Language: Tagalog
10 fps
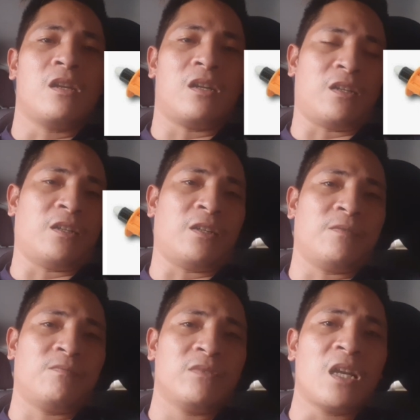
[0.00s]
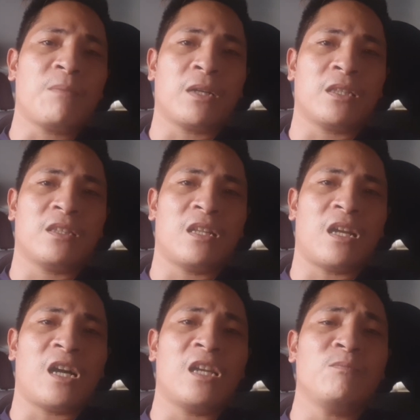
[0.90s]
uh, dapat
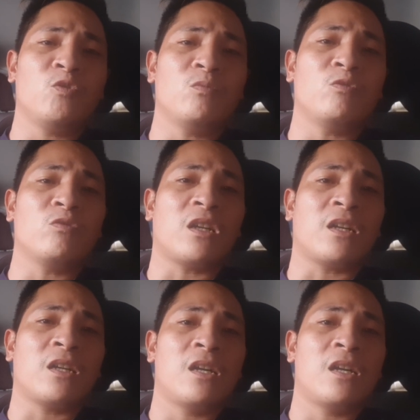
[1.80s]
alam nyo muna